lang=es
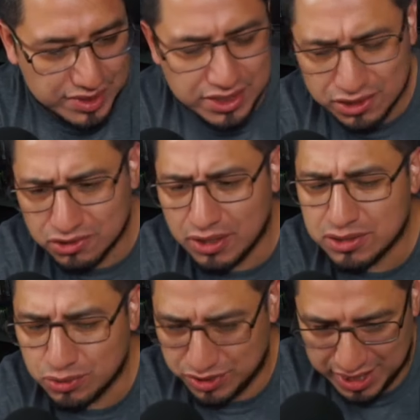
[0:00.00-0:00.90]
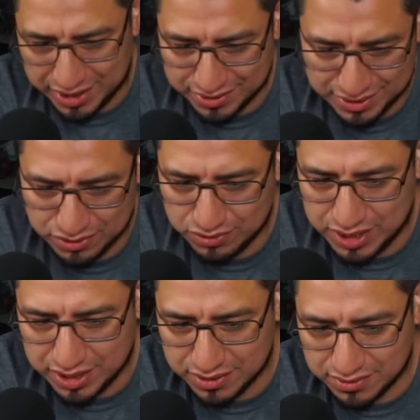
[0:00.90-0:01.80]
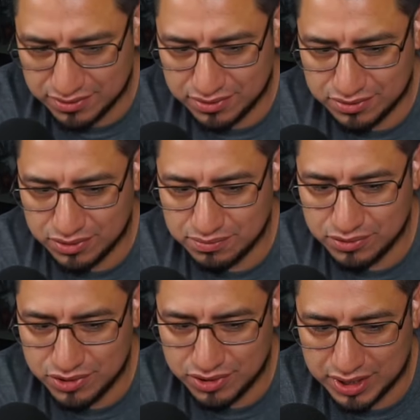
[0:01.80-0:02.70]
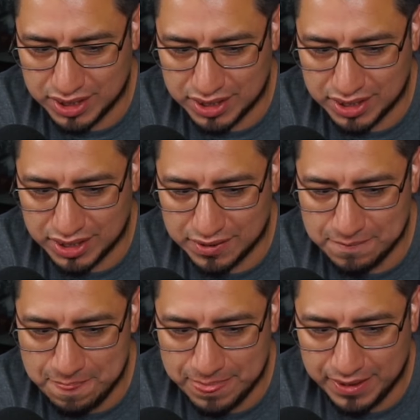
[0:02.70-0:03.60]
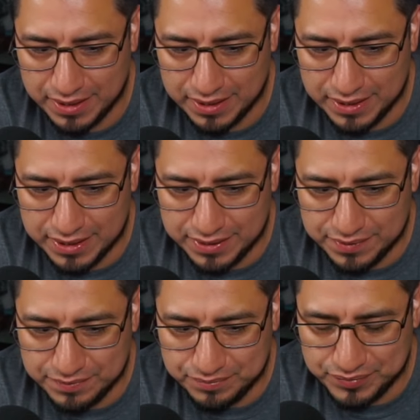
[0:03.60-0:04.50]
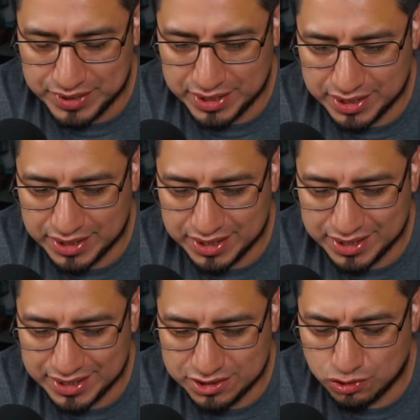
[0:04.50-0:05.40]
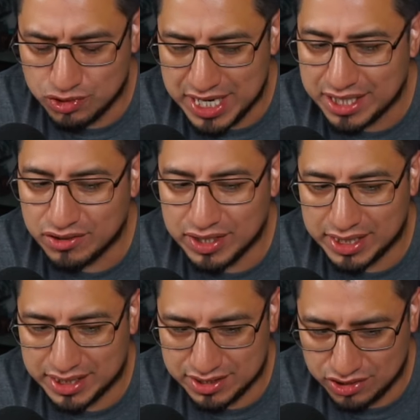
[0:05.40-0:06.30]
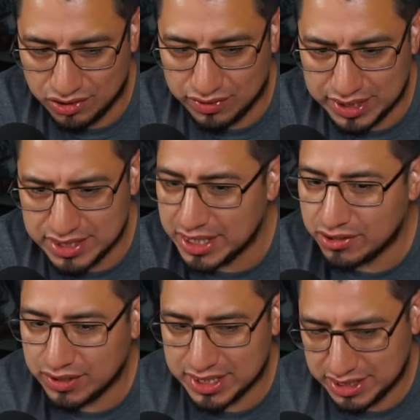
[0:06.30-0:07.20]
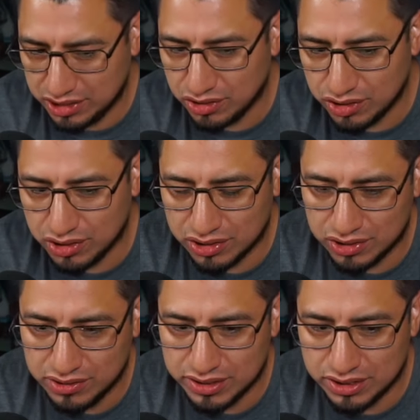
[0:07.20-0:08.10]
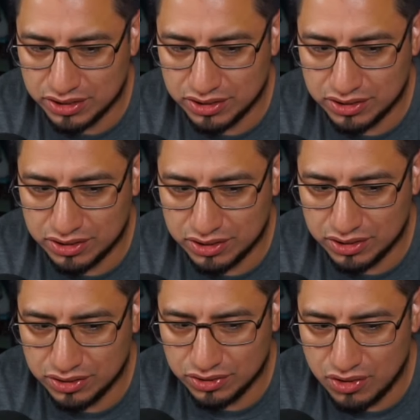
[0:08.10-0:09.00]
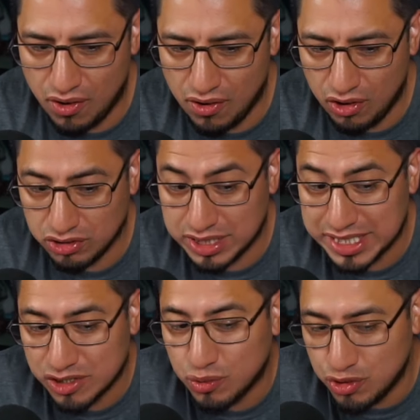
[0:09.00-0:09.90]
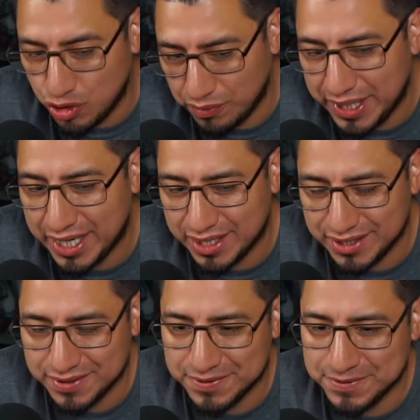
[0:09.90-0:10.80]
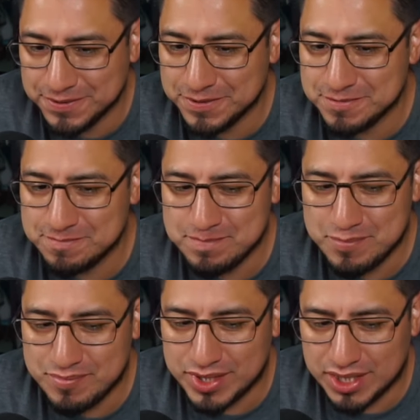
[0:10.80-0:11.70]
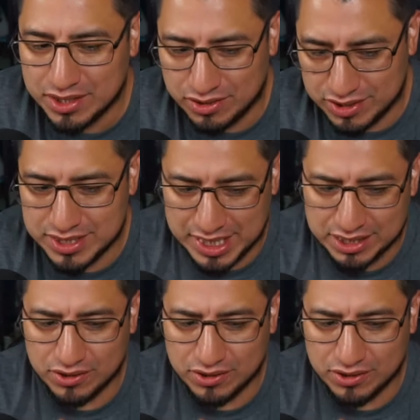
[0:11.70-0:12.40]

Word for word: Yo suelo escuchar, escuchar. Soy, soy mucho de, de, de, escuchar con atención. Y siento que si yo lloro, no los escucho bien. Entonces trato